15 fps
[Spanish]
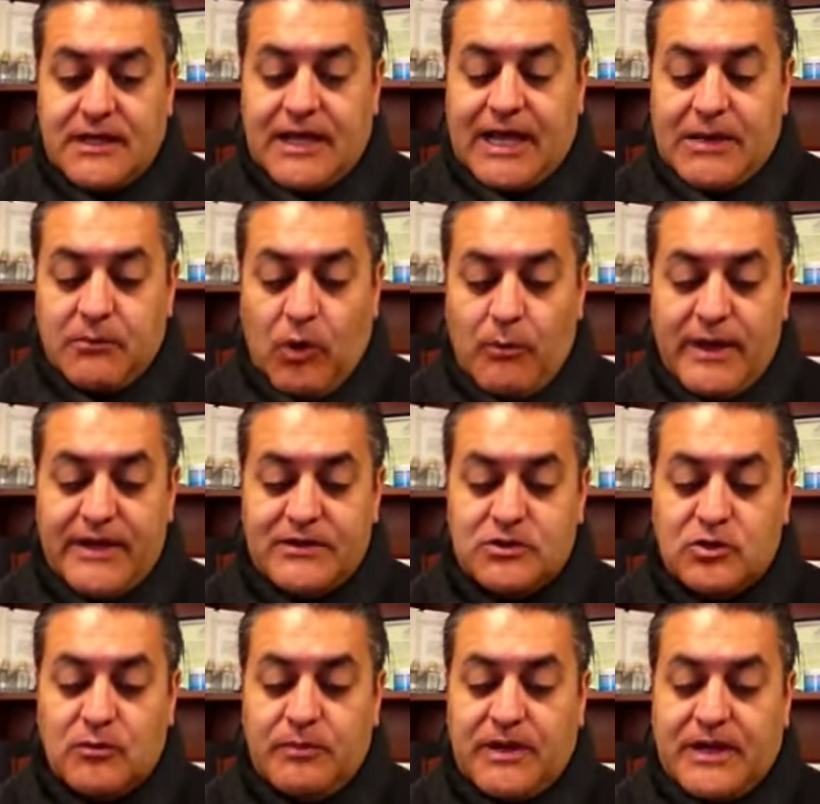El
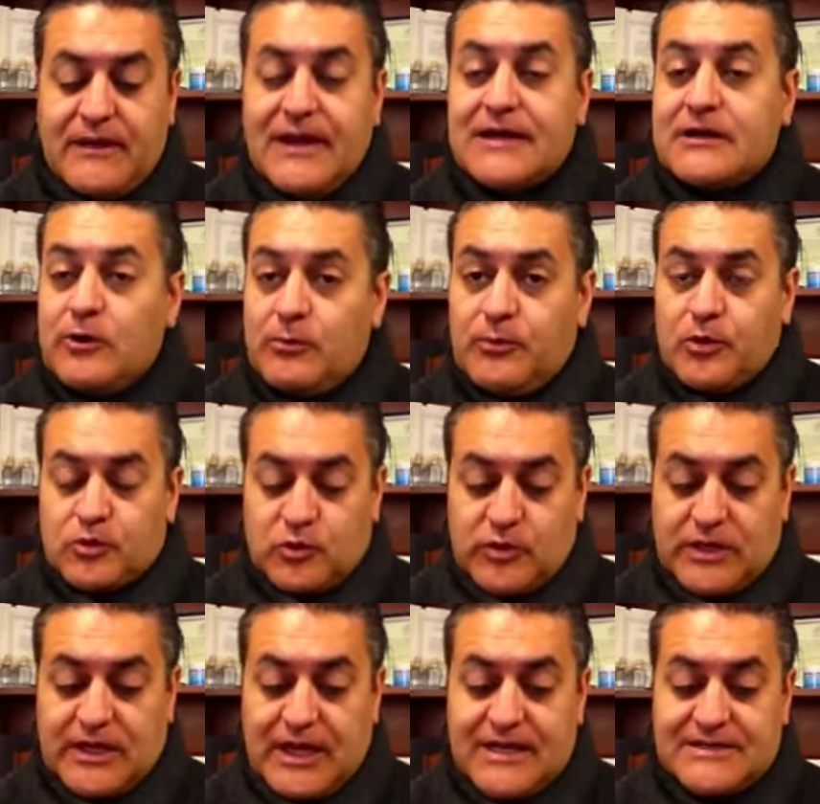momento para darle
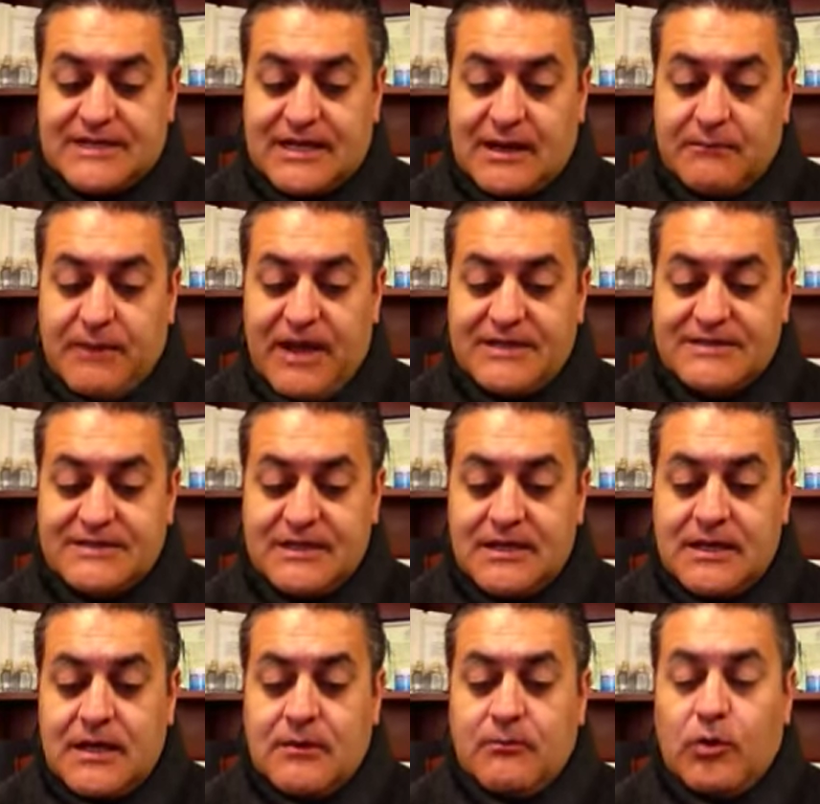oportunidades a la paz
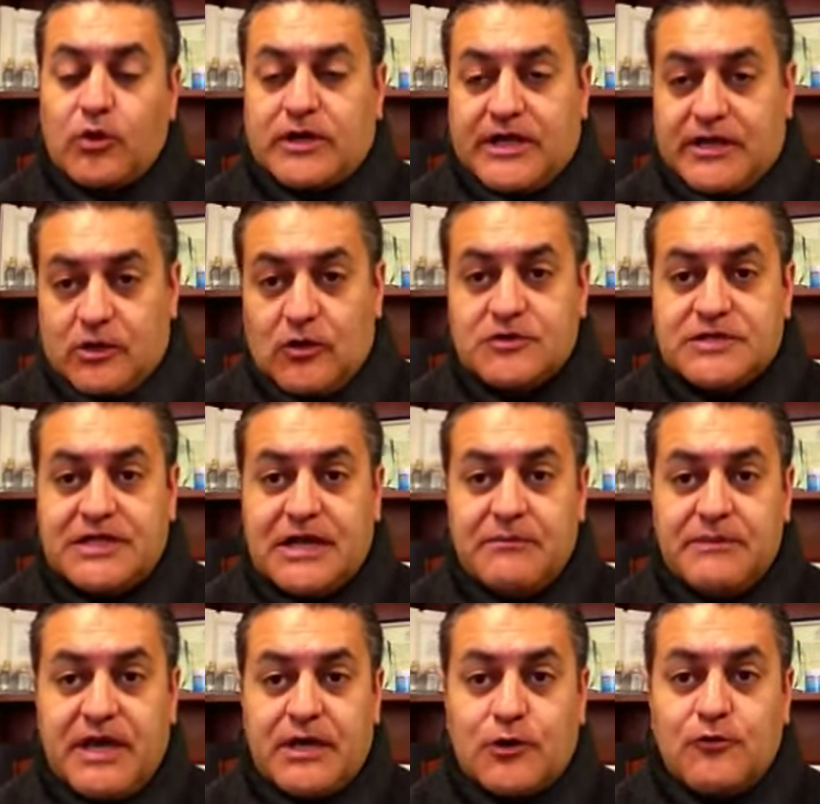porque no se
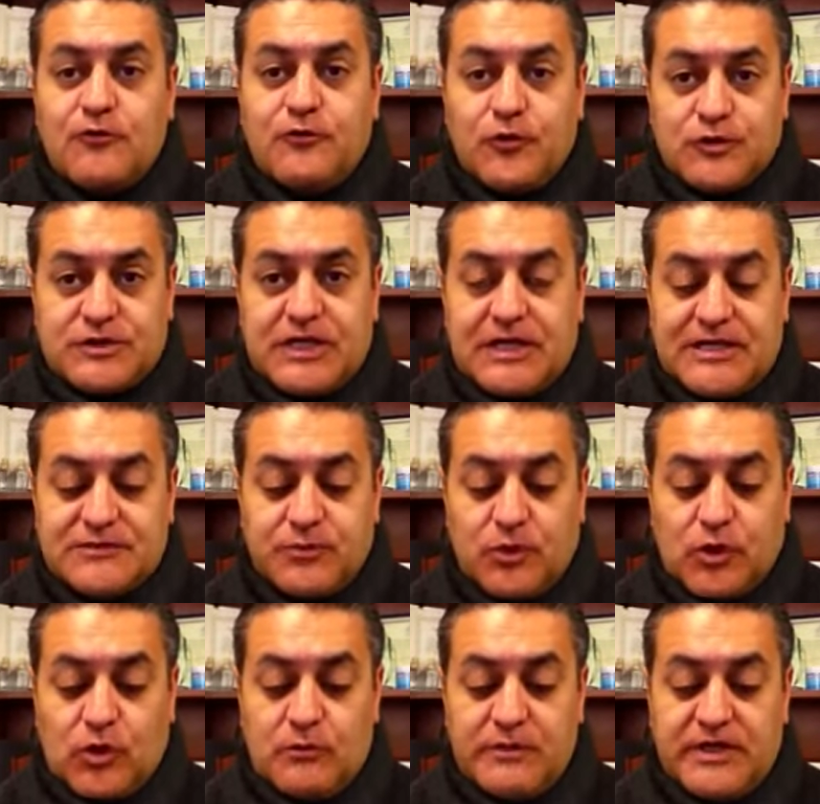cambiaron fusiles por
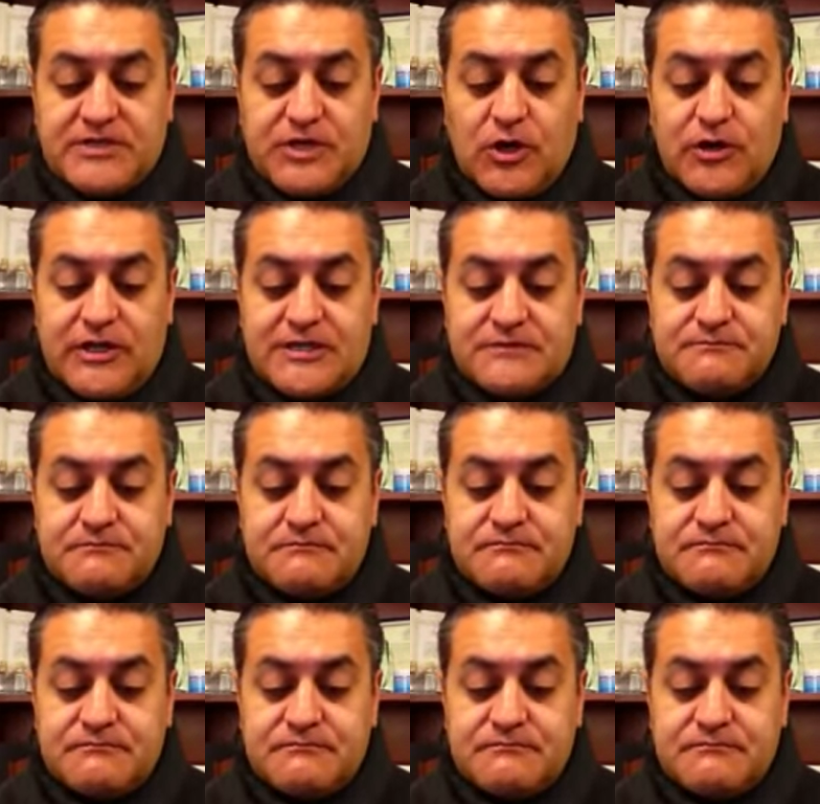convicciones.